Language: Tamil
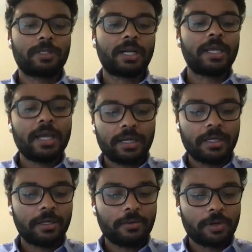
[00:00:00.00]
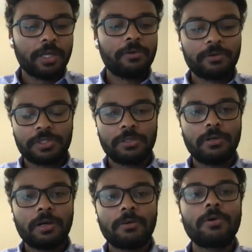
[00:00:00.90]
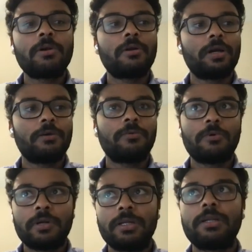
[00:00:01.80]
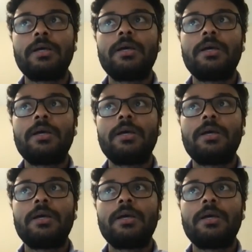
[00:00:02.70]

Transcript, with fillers: தடையா இருக்கிற ஒரே ஒரு விஷயம் அவங்களோட ஓன்